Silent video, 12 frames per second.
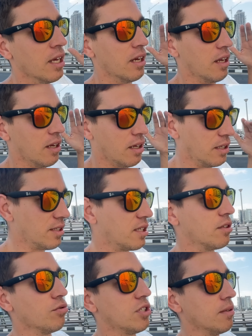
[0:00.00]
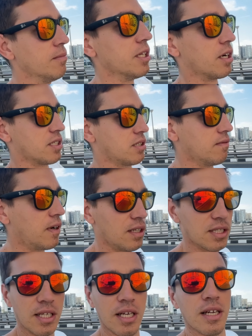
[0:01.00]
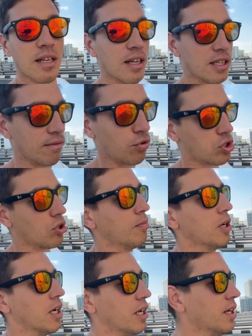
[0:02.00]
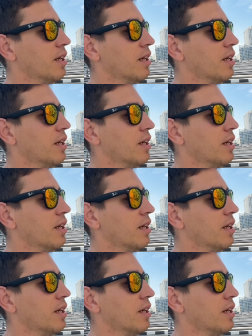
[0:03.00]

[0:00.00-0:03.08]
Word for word: э, институт семьи развивался, для того, чтобы